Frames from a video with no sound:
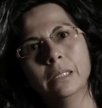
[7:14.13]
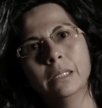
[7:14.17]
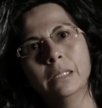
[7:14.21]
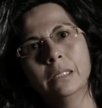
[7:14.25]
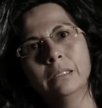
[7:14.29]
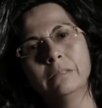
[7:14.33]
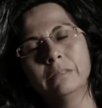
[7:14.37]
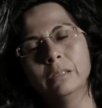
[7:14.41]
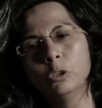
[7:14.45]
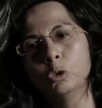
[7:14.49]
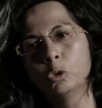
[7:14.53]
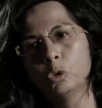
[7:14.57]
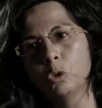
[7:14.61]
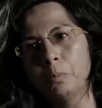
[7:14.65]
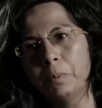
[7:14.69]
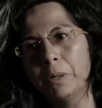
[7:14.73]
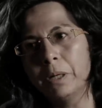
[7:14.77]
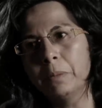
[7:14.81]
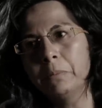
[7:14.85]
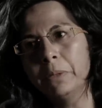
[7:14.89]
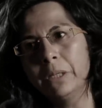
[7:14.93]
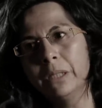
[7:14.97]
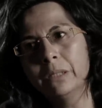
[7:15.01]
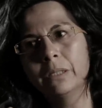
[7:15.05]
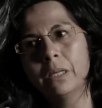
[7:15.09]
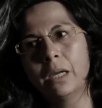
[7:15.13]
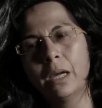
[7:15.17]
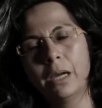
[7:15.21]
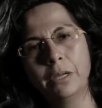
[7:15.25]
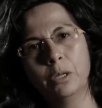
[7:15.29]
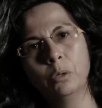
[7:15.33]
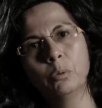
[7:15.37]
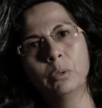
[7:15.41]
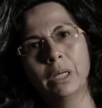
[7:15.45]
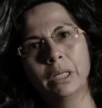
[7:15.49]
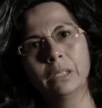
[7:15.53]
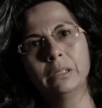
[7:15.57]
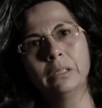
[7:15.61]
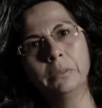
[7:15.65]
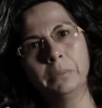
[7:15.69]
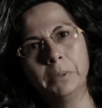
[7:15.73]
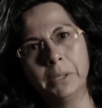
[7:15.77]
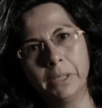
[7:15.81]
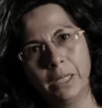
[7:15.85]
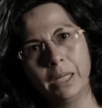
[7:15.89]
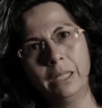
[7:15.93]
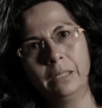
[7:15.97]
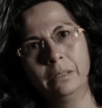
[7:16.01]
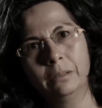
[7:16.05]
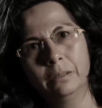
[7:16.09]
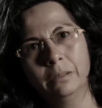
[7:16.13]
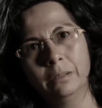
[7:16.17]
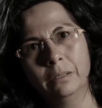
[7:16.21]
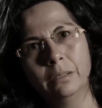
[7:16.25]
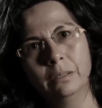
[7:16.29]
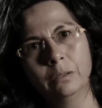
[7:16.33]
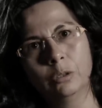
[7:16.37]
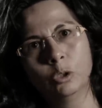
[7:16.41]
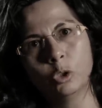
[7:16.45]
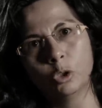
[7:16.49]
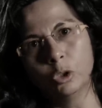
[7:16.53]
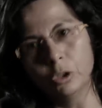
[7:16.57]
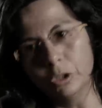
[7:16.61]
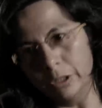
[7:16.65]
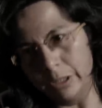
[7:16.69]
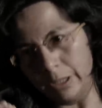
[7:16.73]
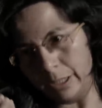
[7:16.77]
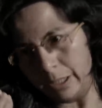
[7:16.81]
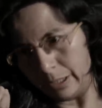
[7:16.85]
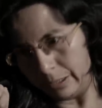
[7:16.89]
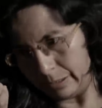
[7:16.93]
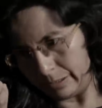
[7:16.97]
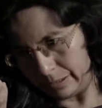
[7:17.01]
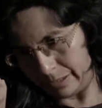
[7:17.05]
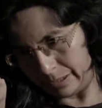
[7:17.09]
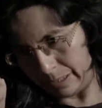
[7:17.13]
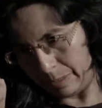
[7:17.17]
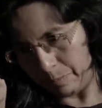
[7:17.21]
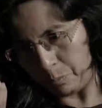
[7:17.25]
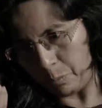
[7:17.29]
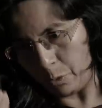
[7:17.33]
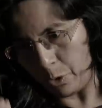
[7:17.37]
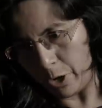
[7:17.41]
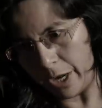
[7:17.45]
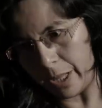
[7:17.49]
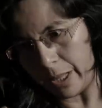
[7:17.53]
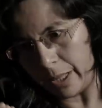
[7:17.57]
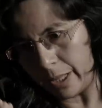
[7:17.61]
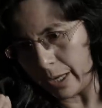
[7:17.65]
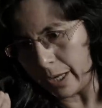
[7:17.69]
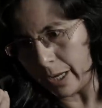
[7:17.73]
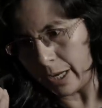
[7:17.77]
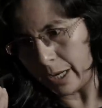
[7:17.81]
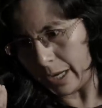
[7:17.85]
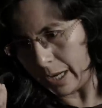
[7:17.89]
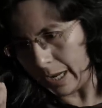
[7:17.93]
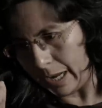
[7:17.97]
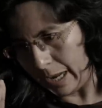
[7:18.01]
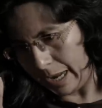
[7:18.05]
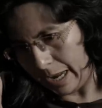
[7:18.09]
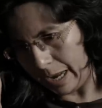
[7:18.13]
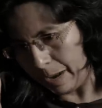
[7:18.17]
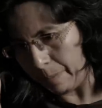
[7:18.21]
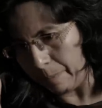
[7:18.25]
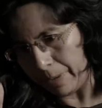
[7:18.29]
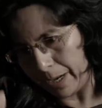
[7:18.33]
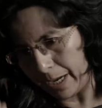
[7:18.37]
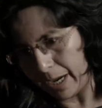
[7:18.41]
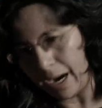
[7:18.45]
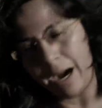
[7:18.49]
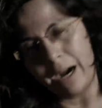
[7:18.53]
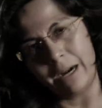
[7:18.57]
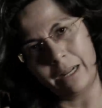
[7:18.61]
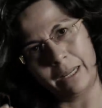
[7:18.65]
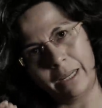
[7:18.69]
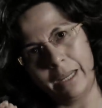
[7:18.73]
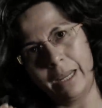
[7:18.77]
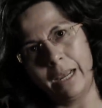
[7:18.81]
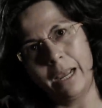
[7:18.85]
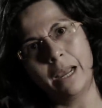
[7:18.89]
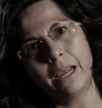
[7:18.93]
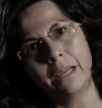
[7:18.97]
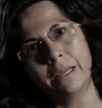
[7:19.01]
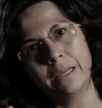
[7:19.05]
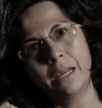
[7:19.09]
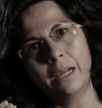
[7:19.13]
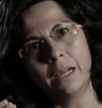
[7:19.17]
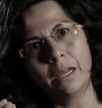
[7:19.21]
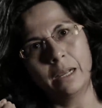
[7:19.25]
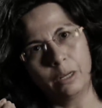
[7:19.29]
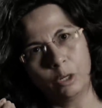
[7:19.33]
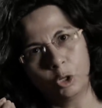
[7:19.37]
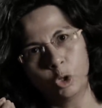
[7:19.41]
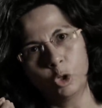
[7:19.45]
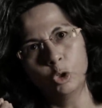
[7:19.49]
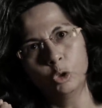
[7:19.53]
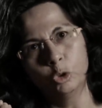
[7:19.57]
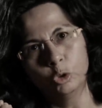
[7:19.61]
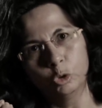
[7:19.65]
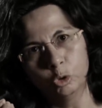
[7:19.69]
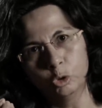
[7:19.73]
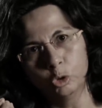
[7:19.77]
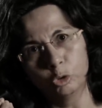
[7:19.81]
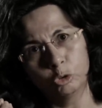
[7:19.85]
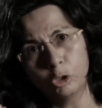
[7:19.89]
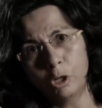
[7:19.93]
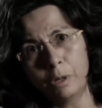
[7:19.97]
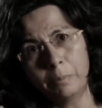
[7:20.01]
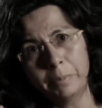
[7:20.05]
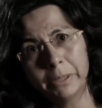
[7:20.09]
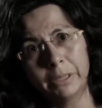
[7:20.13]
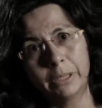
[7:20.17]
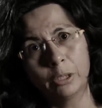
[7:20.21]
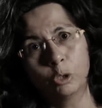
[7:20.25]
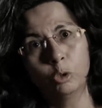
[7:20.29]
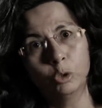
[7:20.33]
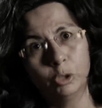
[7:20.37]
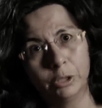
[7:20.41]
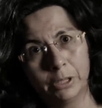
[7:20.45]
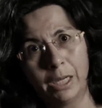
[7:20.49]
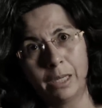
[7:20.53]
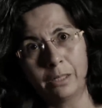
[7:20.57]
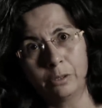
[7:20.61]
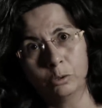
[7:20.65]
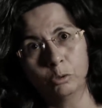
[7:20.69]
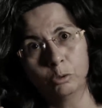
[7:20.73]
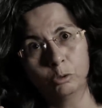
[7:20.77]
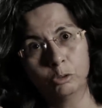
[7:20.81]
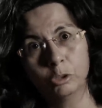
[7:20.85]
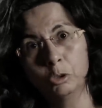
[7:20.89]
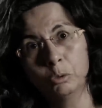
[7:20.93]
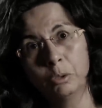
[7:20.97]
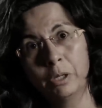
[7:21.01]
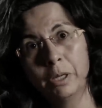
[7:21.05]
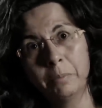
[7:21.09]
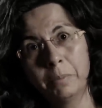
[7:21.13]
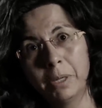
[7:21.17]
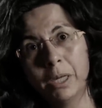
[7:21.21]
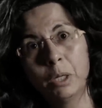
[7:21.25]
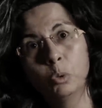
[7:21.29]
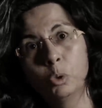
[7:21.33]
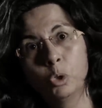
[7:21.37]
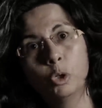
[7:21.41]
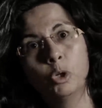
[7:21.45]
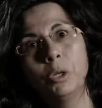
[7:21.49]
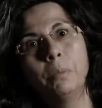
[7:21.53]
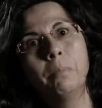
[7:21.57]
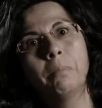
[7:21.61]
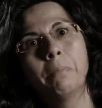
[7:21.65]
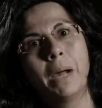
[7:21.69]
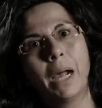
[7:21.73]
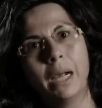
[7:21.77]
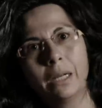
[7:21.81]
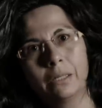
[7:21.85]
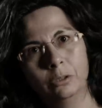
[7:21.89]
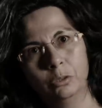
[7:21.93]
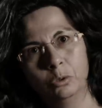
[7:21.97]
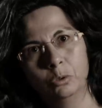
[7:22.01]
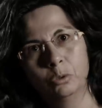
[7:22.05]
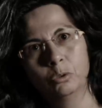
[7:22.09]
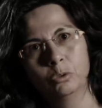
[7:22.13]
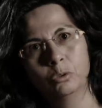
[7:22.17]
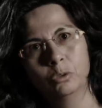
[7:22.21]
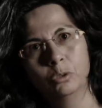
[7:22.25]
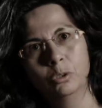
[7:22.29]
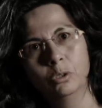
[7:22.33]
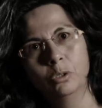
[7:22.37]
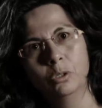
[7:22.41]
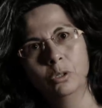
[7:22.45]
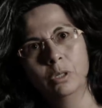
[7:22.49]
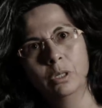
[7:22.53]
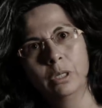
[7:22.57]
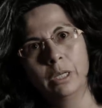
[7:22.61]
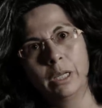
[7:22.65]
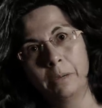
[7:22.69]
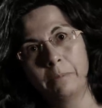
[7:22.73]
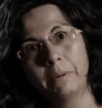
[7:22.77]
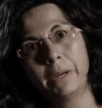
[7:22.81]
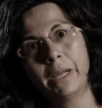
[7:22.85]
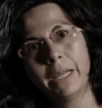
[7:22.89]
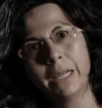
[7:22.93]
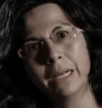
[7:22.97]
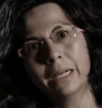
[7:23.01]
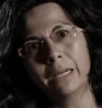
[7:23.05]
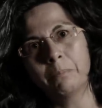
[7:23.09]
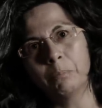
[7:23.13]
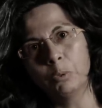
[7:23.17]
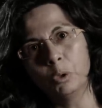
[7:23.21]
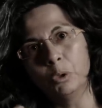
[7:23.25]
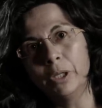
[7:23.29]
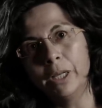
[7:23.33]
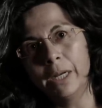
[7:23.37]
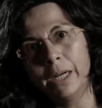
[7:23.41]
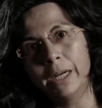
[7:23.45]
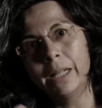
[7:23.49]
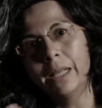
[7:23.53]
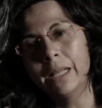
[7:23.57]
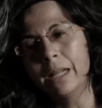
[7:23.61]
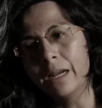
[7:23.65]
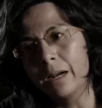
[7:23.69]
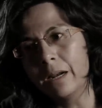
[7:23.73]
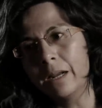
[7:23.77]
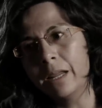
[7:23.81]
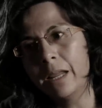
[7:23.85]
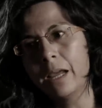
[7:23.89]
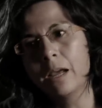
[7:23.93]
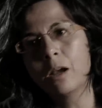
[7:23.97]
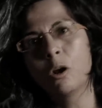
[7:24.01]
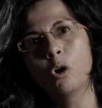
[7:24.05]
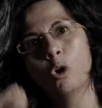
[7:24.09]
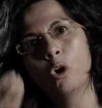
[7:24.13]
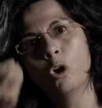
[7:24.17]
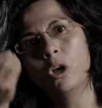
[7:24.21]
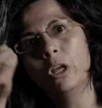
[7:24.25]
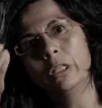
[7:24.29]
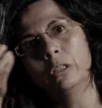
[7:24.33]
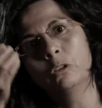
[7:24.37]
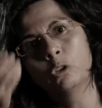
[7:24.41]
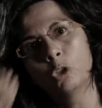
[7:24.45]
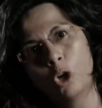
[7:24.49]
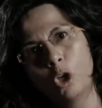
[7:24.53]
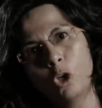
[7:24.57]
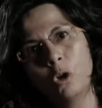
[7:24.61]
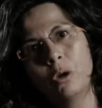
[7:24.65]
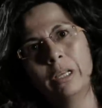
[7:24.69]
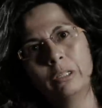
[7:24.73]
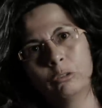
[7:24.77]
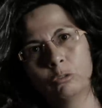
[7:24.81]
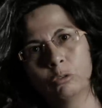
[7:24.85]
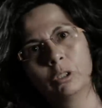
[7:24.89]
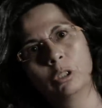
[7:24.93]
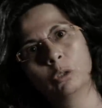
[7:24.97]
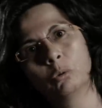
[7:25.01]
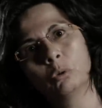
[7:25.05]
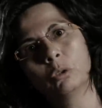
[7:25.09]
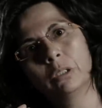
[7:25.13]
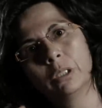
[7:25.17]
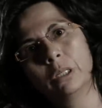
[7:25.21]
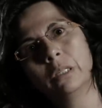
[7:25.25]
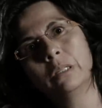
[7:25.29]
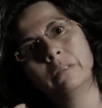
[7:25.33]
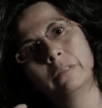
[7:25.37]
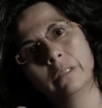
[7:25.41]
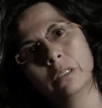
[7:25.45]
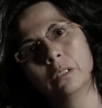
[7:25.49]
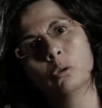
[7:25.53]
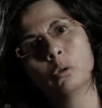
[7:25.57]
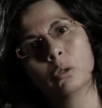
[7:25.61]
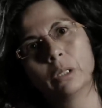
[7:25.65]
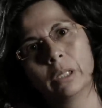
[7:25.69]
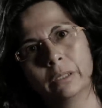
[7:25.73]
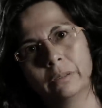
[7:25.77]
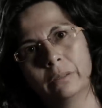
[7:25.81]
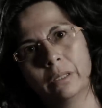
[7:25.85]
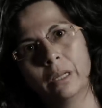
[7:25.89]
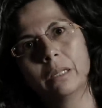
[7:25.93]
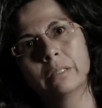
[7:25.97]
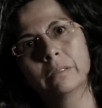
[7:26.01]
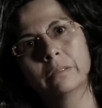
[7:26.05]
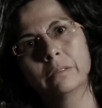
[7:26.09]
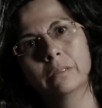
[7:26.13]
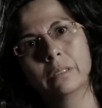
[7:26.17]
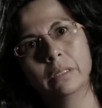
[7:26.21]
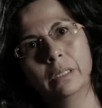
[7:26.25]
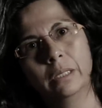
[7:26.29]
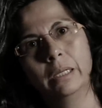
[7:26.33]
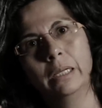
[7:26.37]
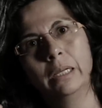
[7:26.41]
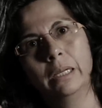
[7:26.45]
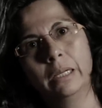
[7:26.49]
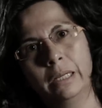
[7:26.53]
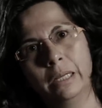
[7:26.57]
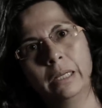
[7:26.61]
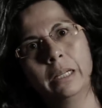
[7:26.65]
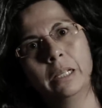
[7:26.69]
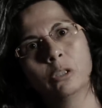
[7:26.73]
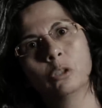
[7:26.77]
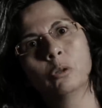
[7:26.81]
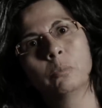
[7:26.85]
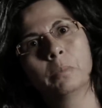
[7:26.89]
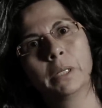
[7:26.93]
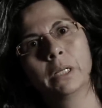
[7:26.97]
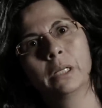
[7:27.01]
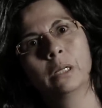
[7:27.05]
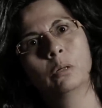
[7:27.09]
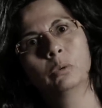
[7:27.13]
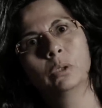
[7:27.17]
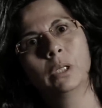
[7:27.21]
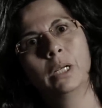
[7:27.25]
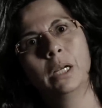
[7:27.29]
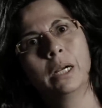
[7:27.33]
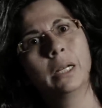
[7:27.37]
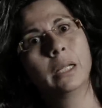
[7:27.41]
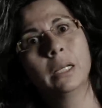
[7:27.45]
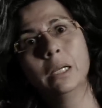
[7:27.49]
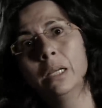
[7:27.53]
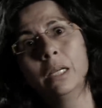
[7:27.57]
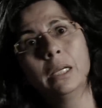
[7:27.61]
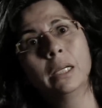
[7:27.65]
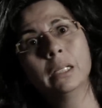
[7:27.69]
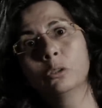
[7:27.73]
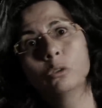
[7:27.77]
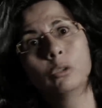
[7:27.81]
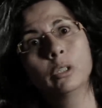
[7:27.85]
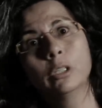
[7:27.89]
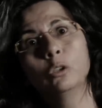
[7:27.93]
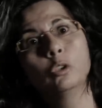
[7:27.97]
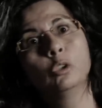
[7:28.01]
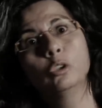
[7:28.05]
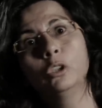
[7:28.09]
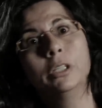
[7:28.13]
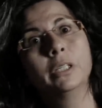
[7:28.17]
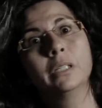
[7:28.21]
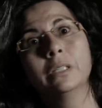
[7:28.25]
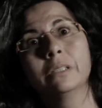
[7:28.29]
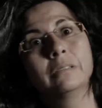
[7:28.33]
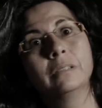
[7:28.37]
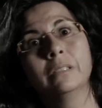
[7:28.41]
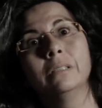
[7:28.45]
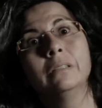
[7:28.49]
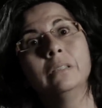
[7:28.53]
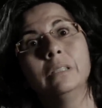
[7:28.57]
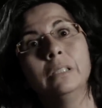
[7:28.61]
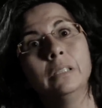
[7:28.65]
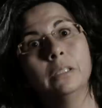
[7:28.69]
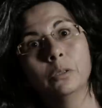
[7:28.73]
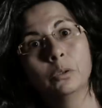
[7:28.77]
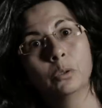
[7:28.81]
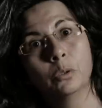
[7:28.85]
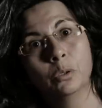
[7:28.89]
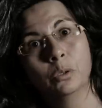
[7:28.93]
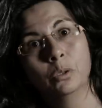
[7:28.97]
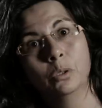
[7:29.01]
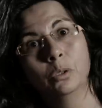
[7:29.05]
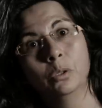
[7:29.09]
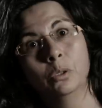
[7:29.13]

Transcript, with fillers: si tú permites ahí una actividad donde se puede esperar que haya no solamente contactos, sino además unos impactos que vayan a poner en riesgo todo eso que tú estás diciendo que estás eh, queriendo precautelar, entonces no tiene sentido